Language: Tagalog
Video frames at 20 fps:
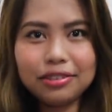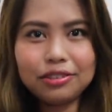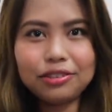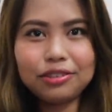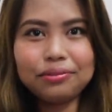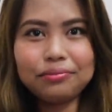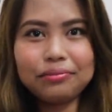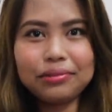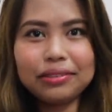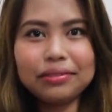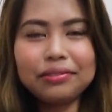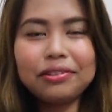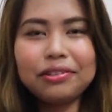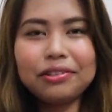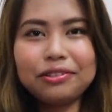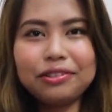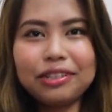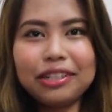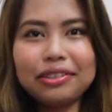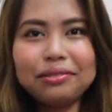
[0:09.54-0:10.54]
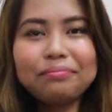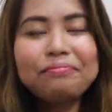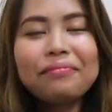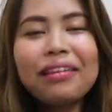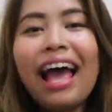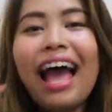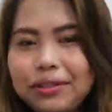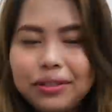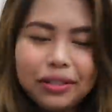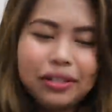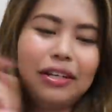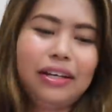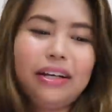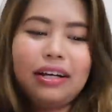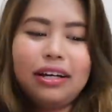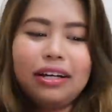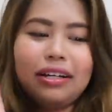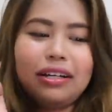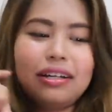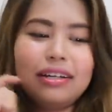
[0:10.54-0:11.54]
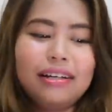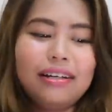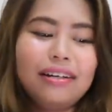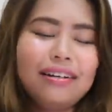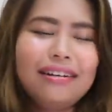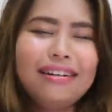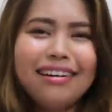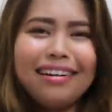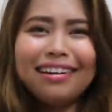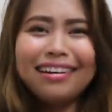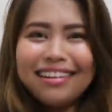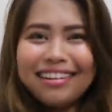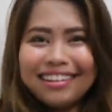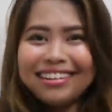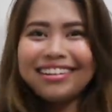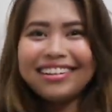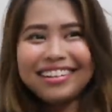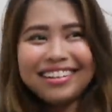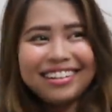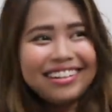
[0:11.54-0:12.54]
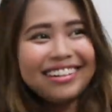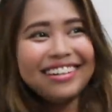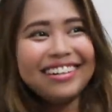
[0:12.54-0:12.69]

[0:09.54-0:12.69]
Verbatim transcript: Excuse me. Ulit. Ah!